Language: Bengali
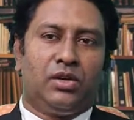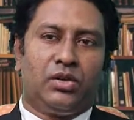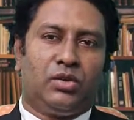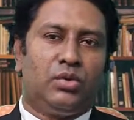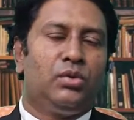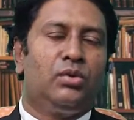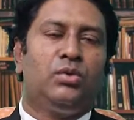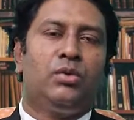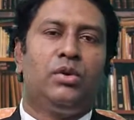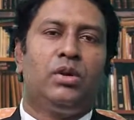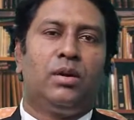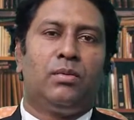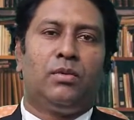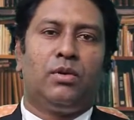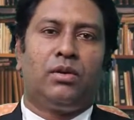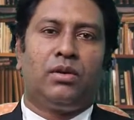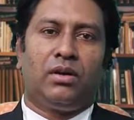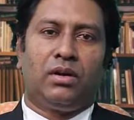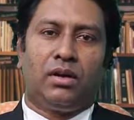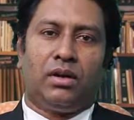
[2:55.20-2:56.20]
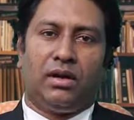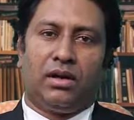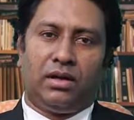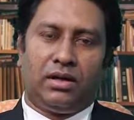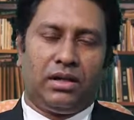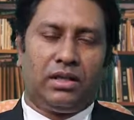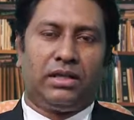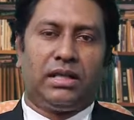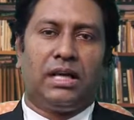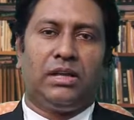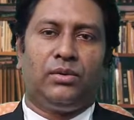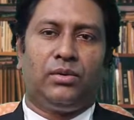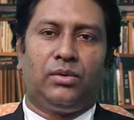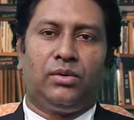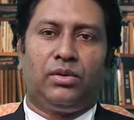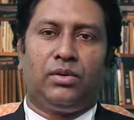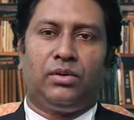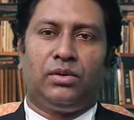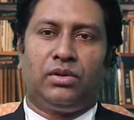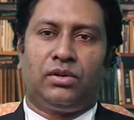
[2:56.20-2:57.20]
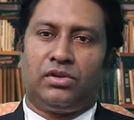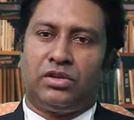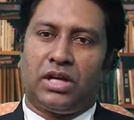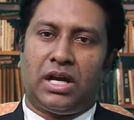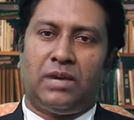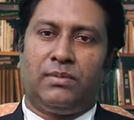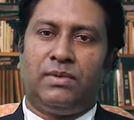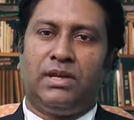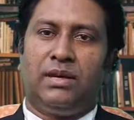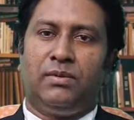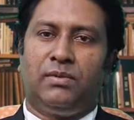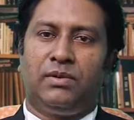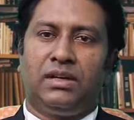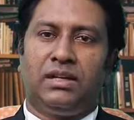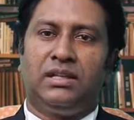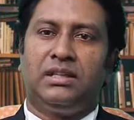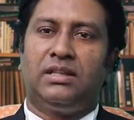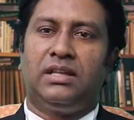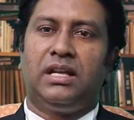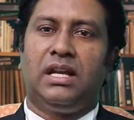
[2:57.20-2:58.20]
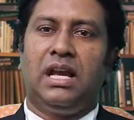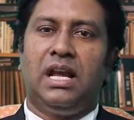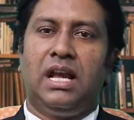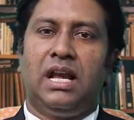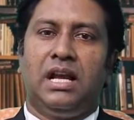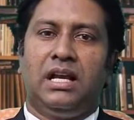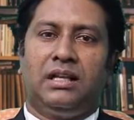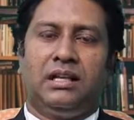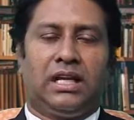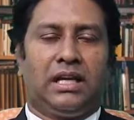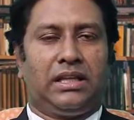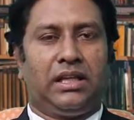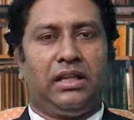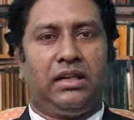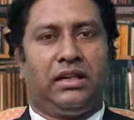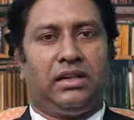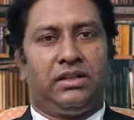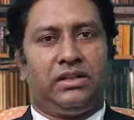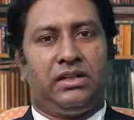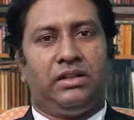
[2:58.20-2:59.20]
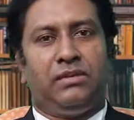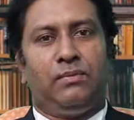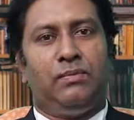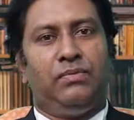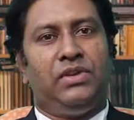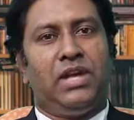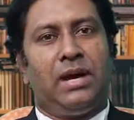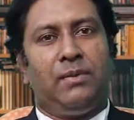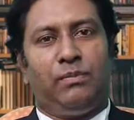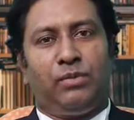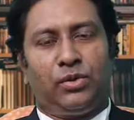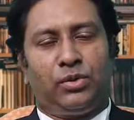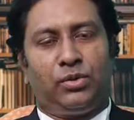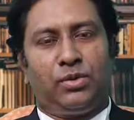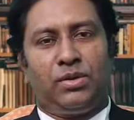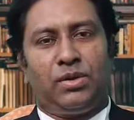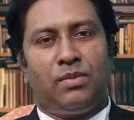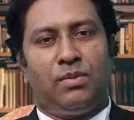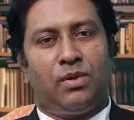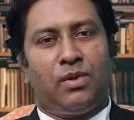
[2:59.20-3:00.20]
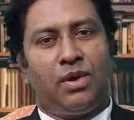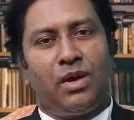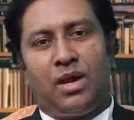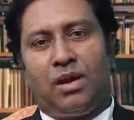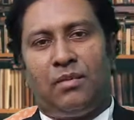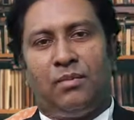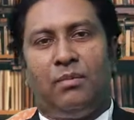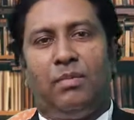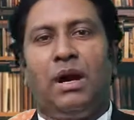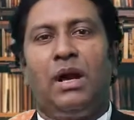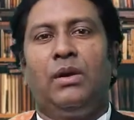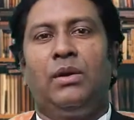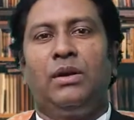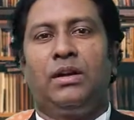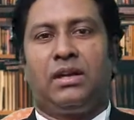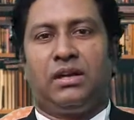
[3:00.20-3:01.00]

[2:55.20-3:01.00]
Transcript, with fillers: সুজন এবং রীতা দুজন স্বামী এবং স্ত্রী তাদের দাম্পত্য জীবন ভালোই